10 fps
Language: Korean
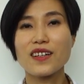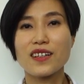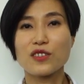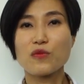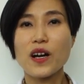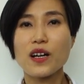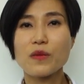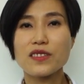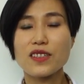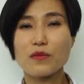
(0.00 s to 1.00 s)
유방암
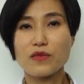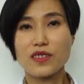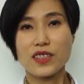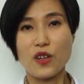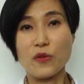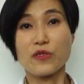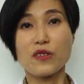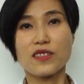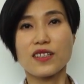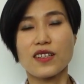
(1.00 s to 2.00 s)
환자분들이
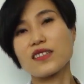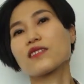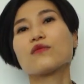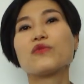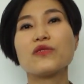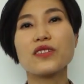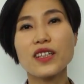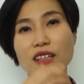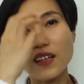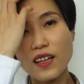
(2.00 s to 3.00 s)
전절제를 하시는
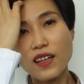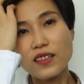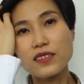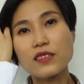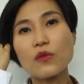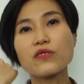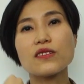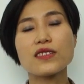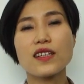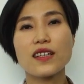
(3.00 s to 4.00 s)
분들이 이제
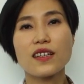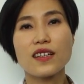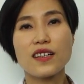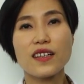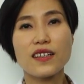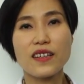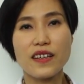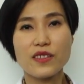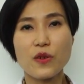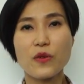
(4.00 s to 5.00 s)
전절제에
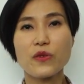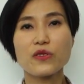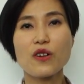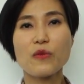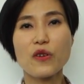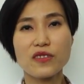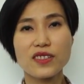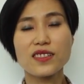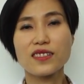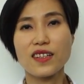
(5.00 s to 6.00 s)
대해서 설명을
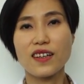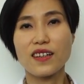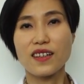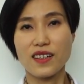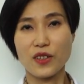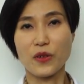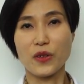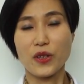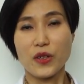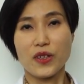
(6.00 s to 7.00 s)
들을 때, 어,
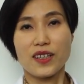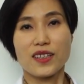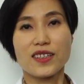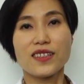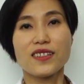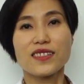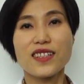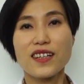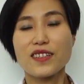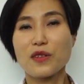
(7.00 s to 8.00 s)
그
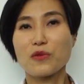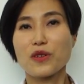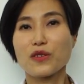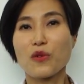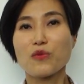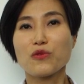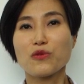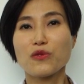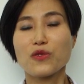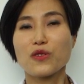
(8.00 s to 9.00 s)
의사의 태도가
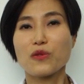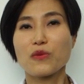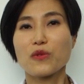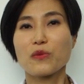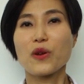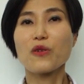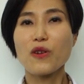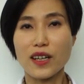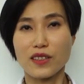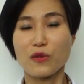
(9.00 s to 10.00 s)
너무
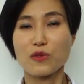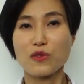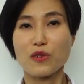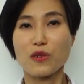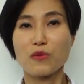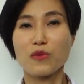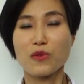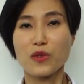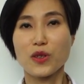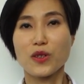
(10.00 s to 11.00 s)
별거 아닌 것처럼
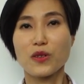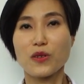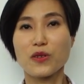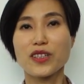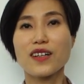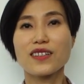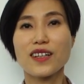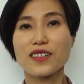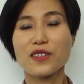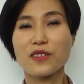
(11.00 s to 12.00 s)
어,
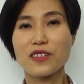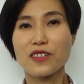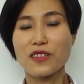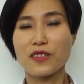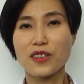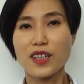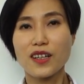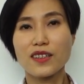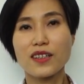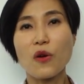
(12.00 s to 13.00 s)
이야기를 하는 거예요.
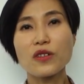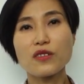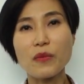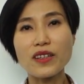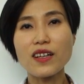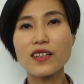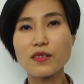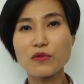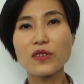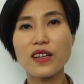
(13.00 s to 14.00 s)
그러니까 거기서
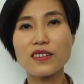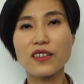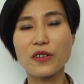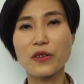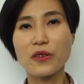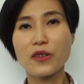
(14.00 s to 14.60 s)
멘탈이 붕괴가 돼요.